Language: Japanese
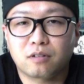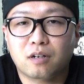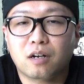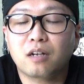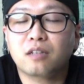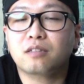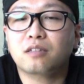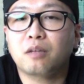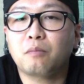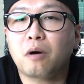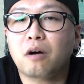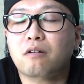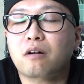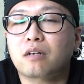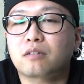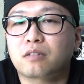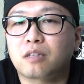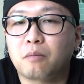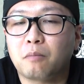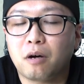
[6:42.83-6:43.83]
買ってまう、
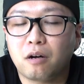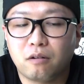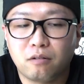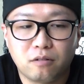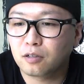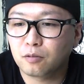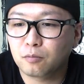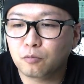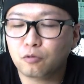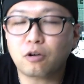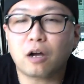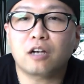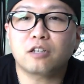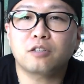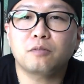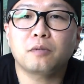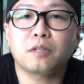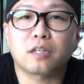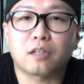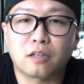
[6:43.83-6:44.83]
買ってまう。僕
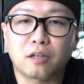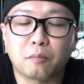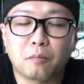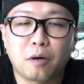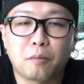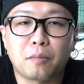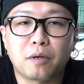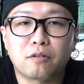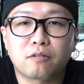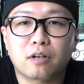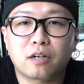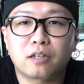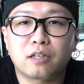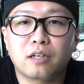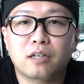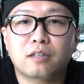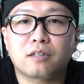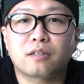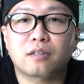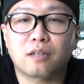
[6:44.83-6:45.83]
初めてね、まあメルカリ
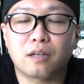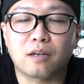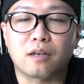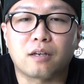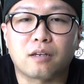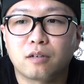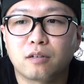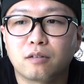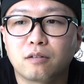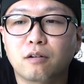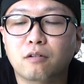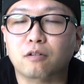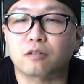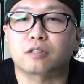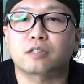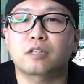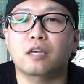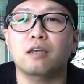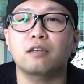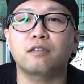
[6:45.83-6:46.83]
やって、なんか
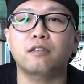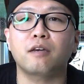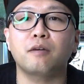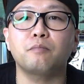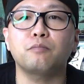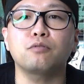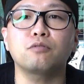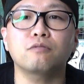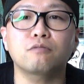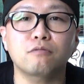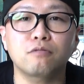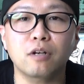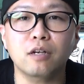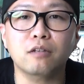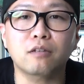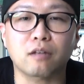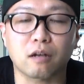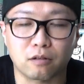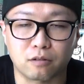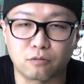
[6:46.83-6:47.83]
せんえんぶんく
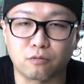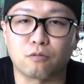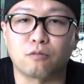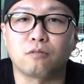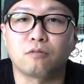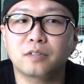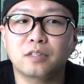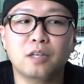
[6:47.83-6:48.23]
れたんよ。